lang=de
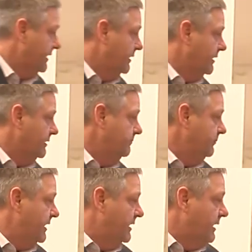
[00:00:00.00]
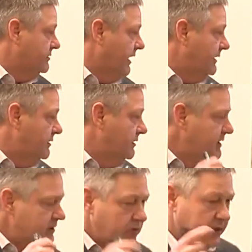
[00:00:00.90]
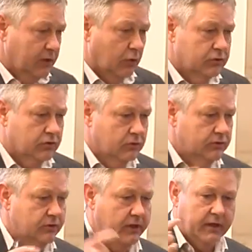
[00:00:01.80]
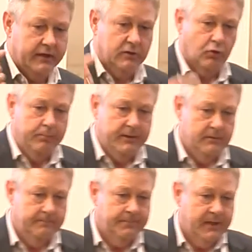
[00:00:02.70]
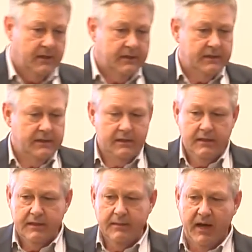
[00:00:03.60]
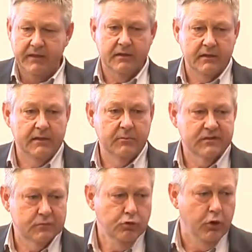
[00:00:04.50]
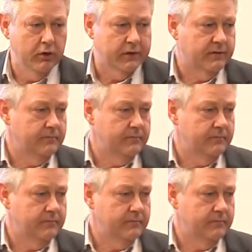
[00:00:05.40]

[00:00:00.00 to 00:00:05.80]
Ja? Also eine, nicht nur den Coach-Coach, sondern eine Gruppe, die dem anderen immer zuhört.